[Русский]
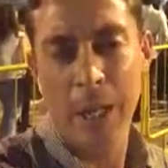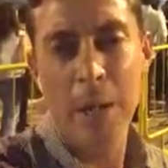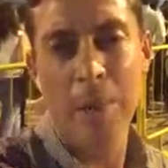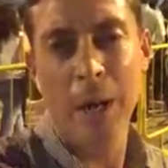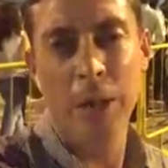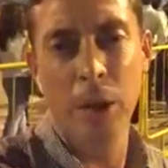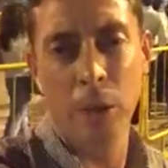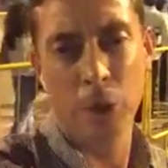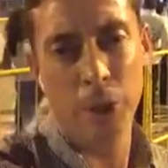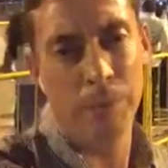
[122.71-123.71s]
и
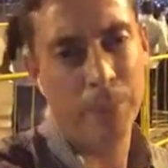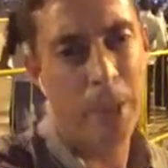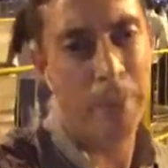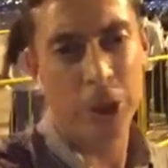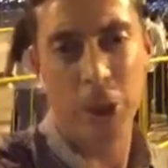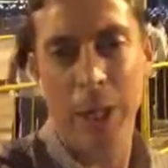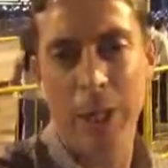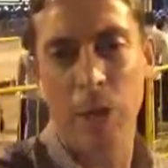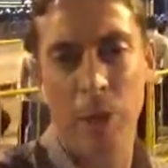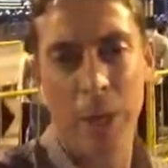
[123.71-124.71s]
молодежи, и
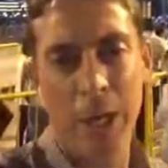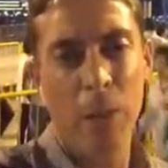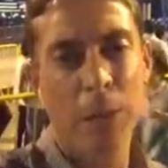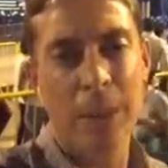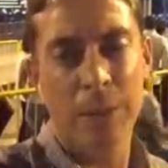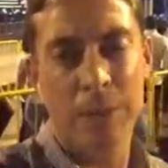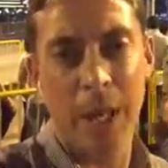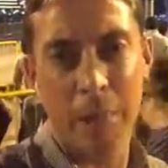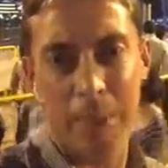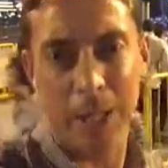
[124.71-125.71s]
пожилых людей, люди из
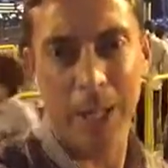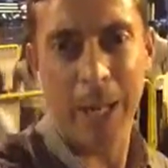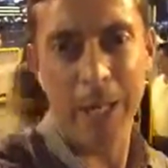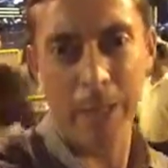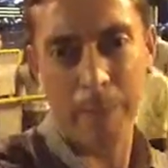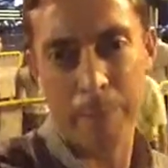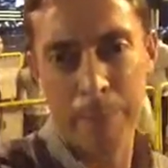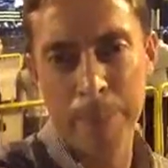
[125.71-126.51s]
всех поколений,